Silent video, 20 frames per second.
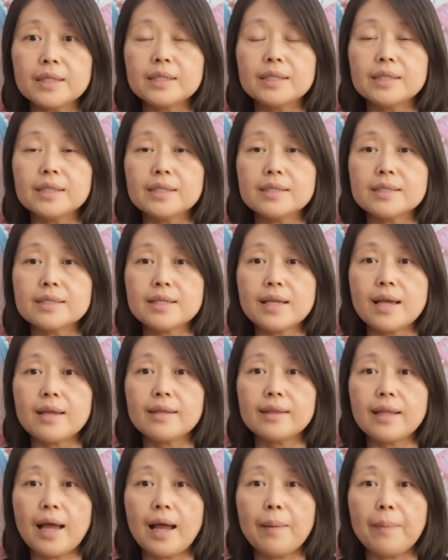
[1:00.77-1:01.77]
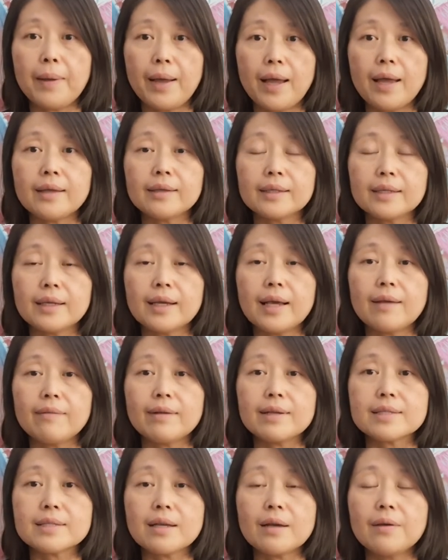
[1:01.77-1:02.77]
客人在拿盘跟开
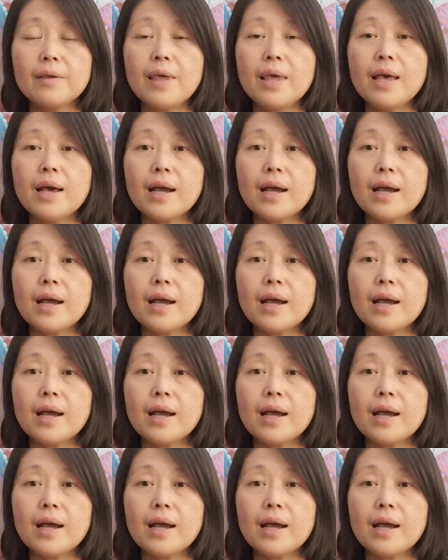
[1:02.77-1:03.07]
发商。